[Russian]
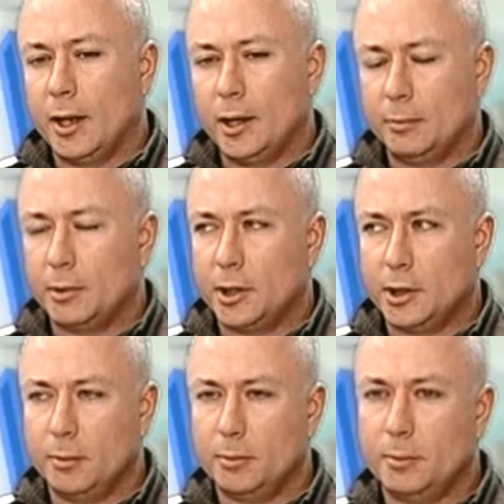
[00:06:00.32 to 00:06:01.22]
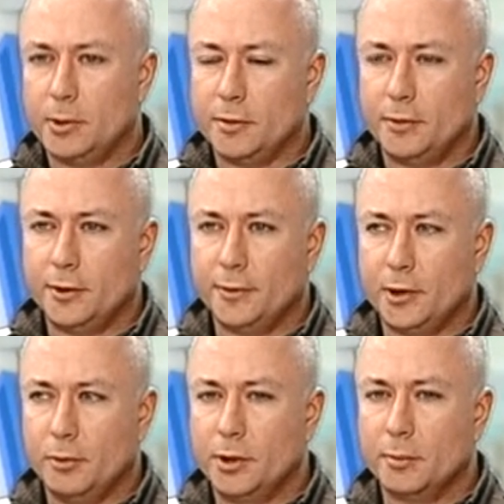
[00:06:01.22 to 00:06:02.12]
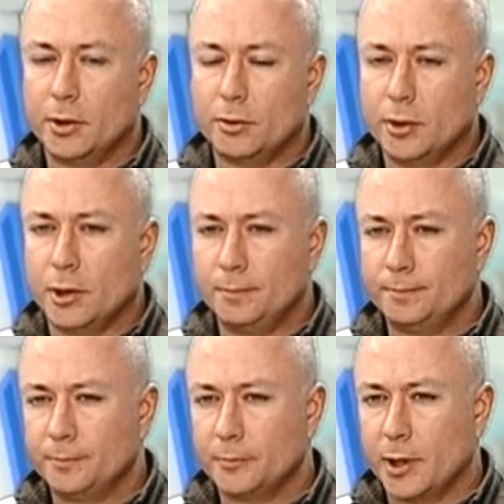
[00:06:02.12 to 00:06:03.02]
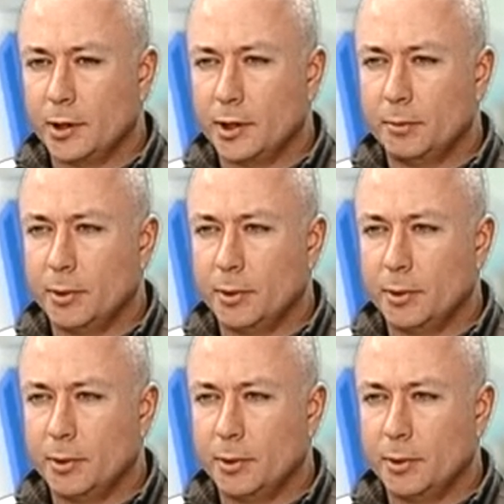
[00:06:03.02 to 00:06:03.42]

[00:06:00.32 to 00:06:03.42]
Я бы хотел бы посоветовать людям, которые хотят